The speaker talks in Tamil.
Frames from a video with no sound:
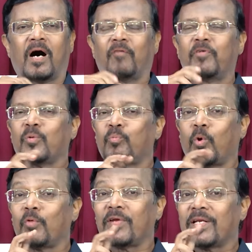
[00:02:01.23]
அவரும்
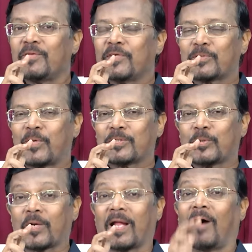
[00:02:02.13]
ஒருவர் என்று
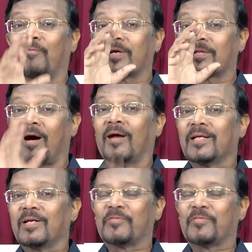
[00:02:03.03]
விசுவாசிக்கூடாது அவர் தான் என்று